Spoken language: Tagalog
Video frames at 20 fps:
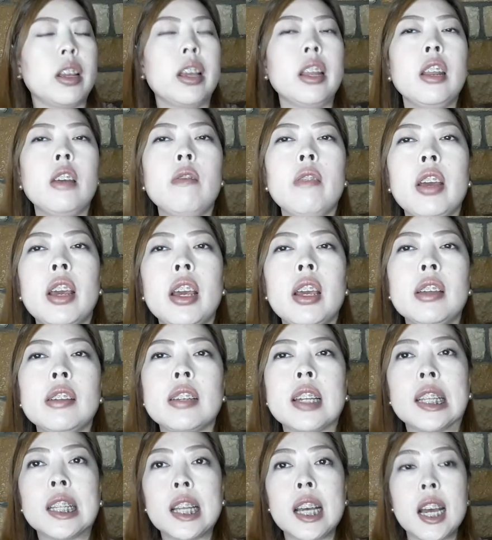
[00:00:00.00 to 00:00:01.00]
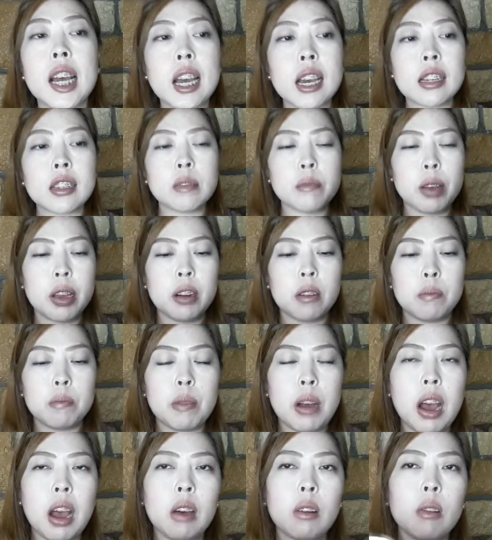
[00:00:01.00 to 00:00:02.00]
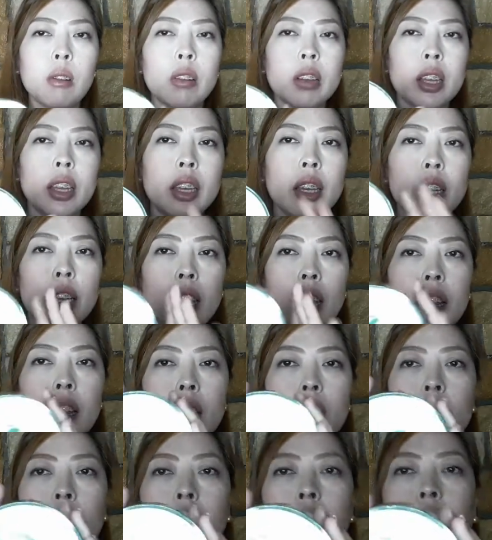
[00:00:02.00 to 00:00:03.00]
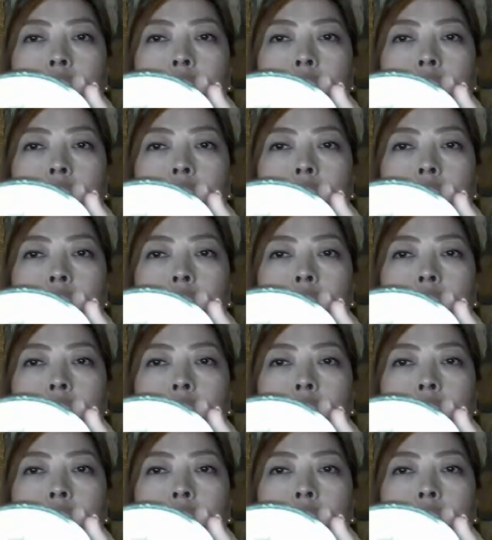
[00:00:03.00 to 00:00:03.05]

anyway, sa taas, meron pa akong Ekel na,